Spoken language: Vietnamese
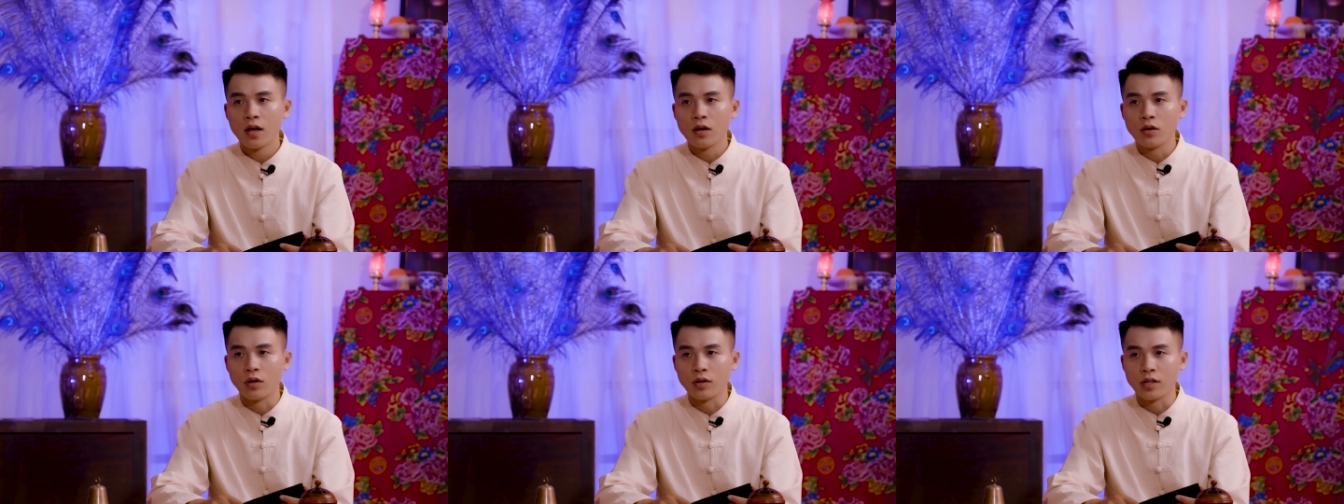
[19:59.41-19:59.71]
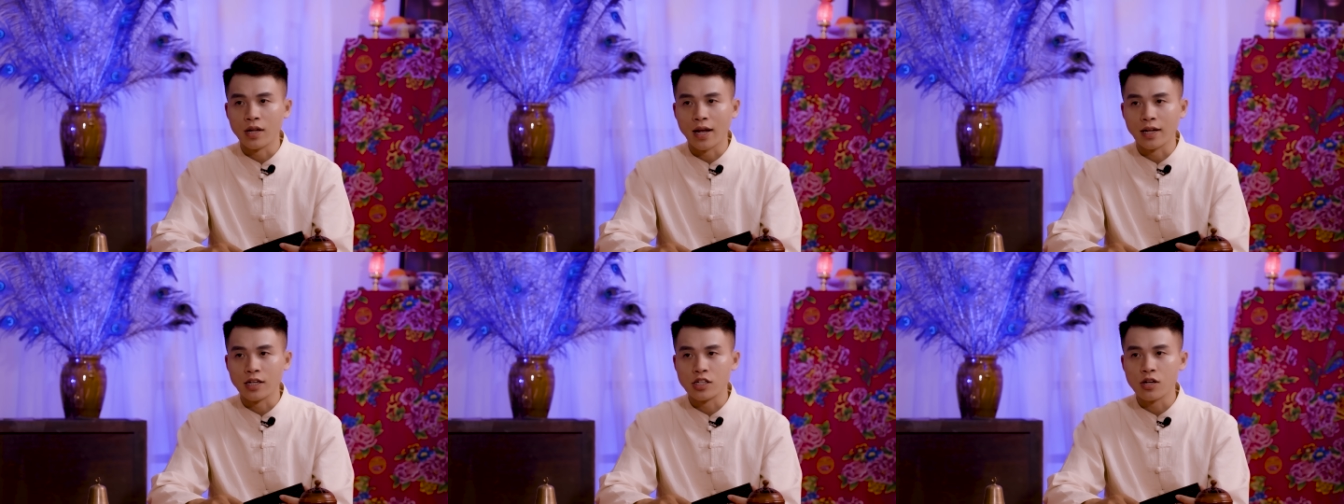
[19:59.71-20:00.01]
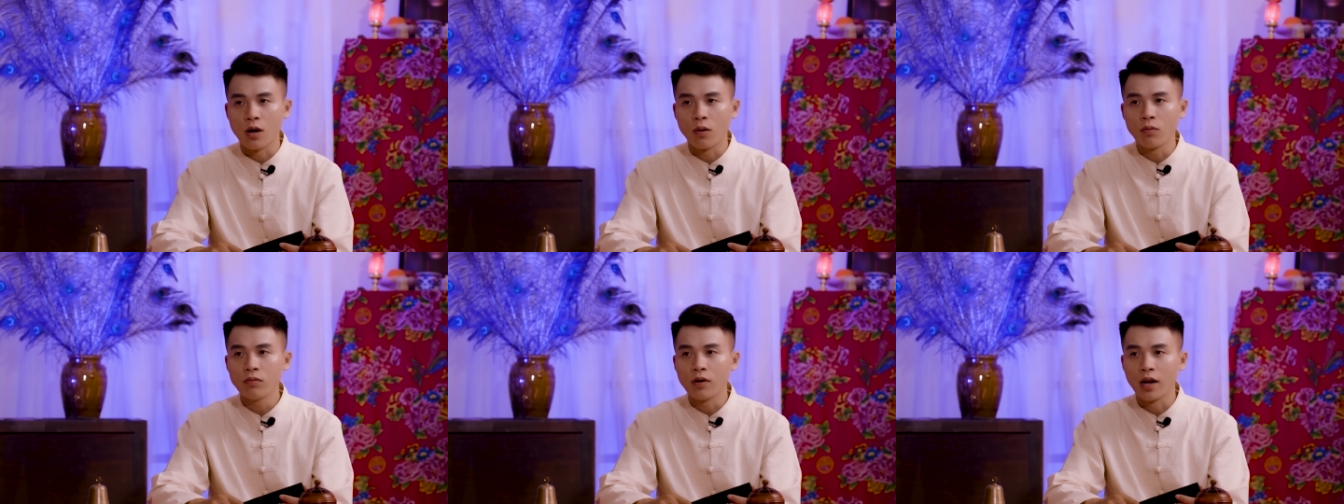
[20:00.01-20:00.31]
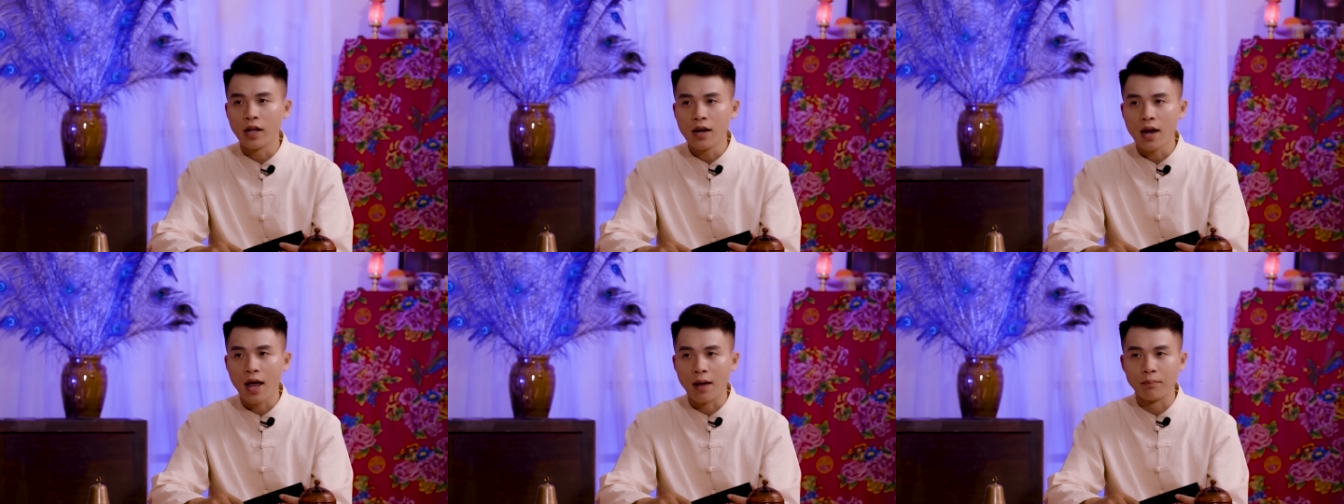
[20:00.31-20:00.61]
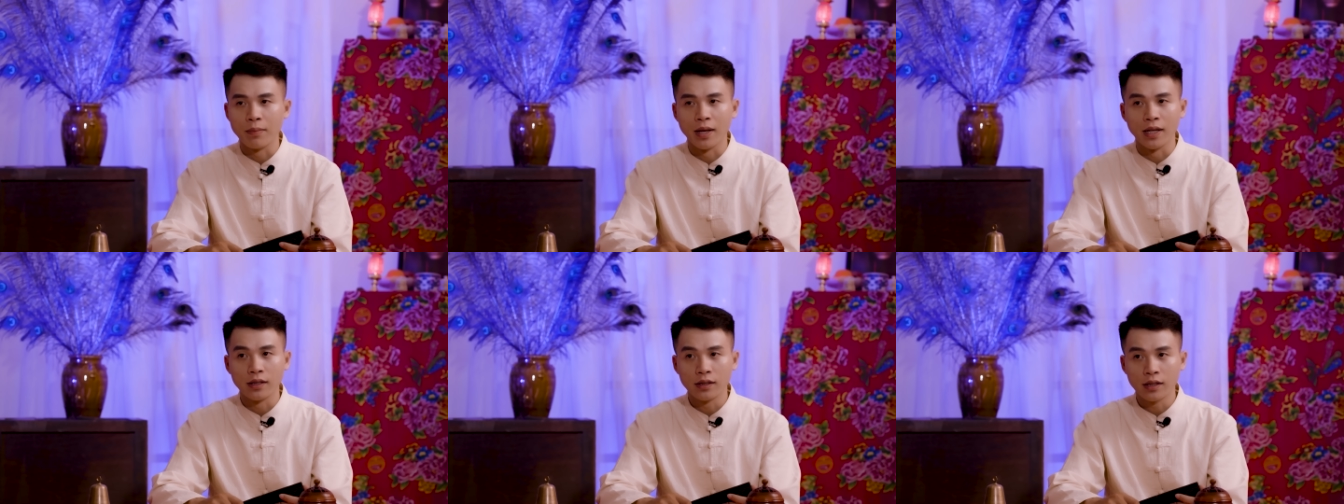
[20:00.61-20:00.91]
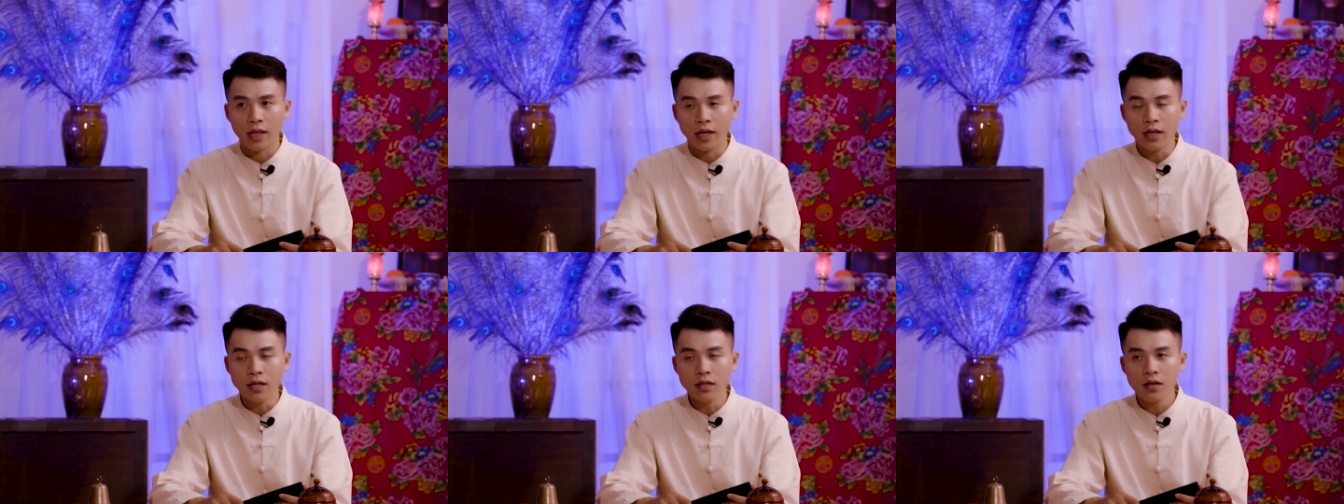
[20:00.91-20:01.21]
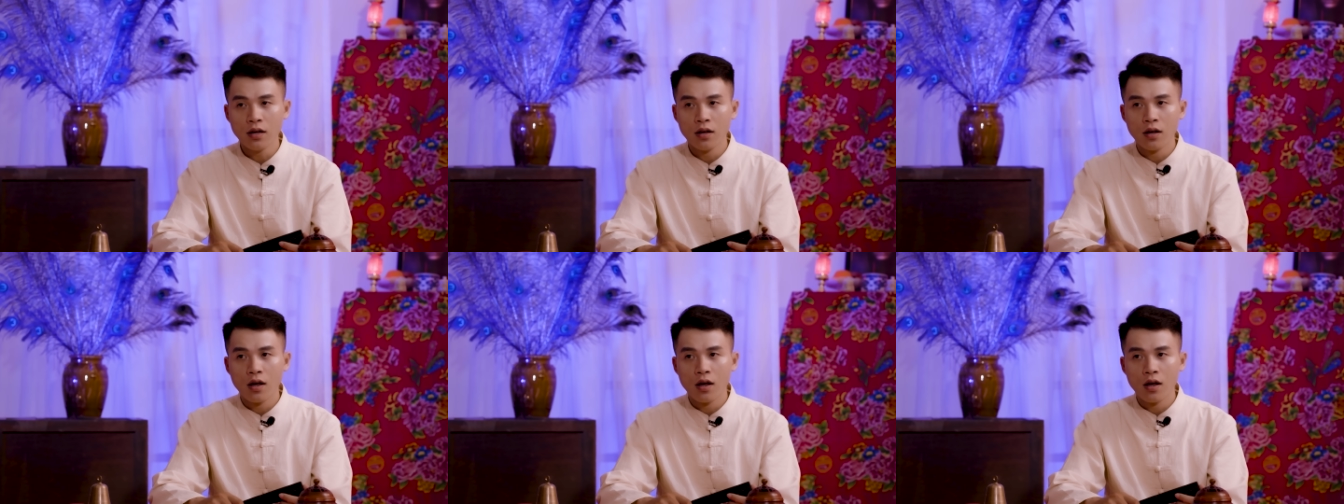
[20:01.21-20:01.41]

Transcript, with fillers: Nó nhanh chóng lấy lại bình tĩnh,